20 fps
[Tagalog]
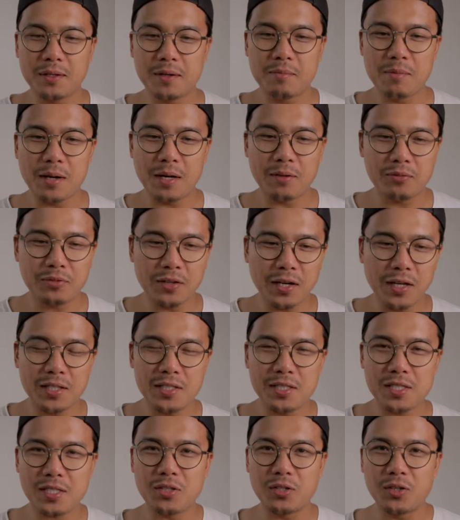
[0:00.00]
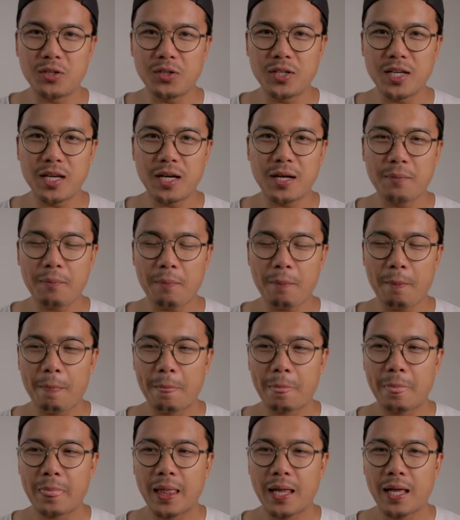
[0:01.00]
mga friends ko na
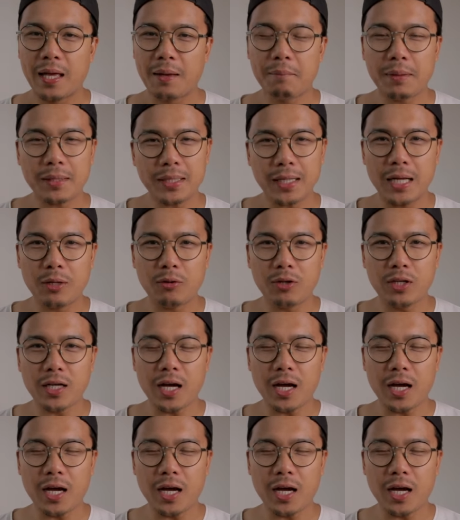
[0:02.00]
matagal ko nang